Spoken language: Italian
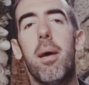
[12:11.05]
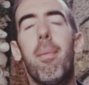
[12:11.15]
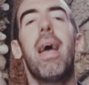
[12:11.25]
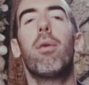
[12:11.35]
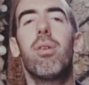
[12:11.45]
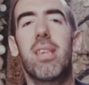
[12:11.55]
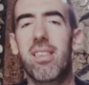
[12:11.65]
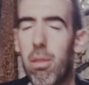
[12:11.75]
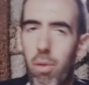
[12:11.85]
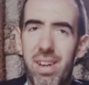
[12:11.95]
Beh, questa
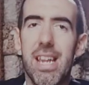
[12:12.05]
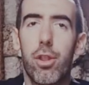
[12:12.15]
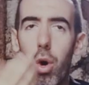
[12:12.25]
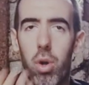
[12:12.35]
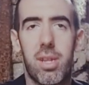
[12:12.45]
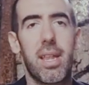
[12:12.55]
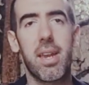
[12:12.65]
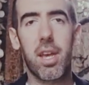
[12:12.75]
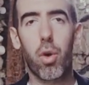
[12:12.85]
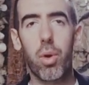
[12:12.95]
statua venne tolta dai
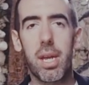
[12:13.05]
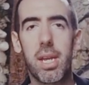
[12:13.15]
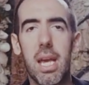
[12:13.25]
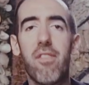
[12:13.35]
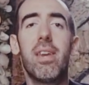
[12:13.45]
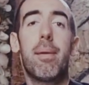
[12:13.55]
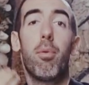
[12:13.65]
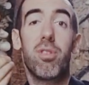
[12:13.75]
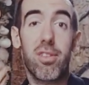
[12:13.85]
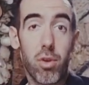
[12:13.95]
Niccolini e venne
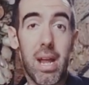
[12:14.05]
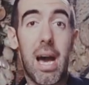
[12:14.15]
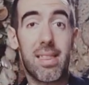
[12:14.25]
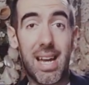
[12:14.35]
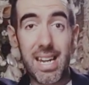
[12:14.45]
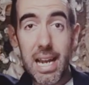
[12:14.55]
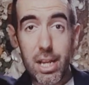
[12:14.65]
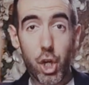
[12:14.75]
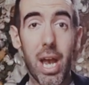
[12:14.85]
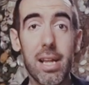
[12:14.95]
posizionata nel
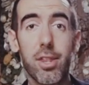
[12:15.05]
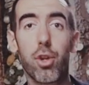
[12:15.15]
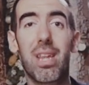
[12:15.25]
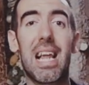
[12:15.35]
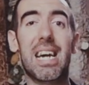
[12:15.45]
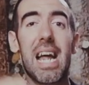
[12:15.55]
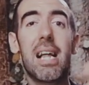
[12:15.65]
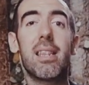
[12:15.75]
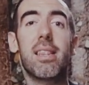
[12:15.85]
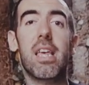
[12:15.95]
centro della
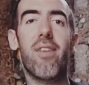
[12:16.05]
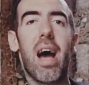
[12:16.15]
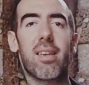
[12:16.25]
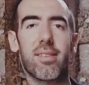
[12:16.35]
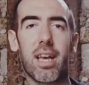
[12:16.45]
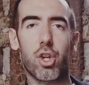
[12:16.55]
grande vasca